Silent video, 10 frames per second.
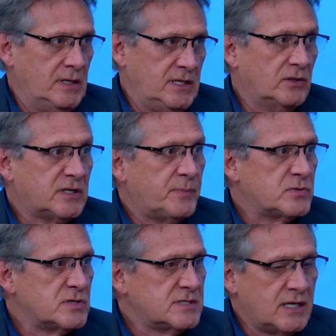e a outra
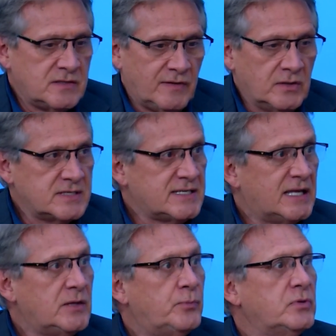pessoa se sente
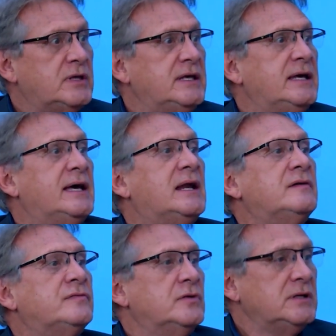valorizada porque ela
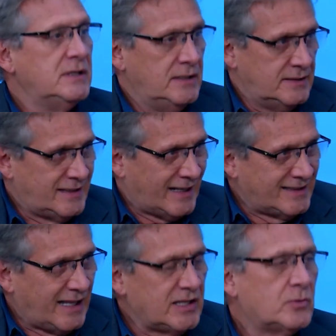foi
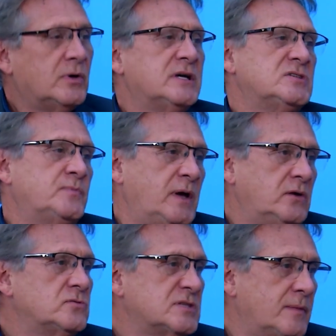tratada com
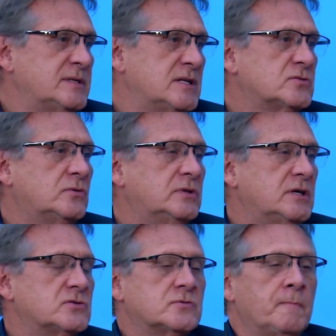respeito justamente nesse
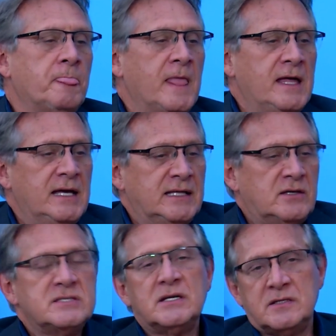contexto. Então,
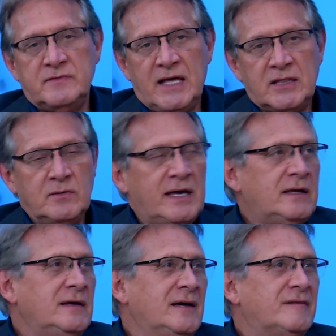assertividade não é
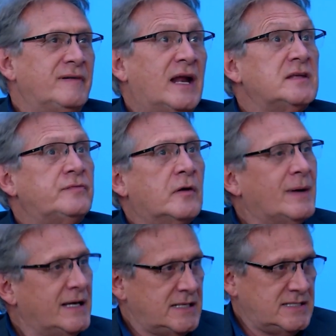falar de forma
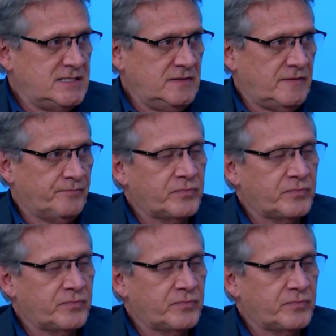agressiva.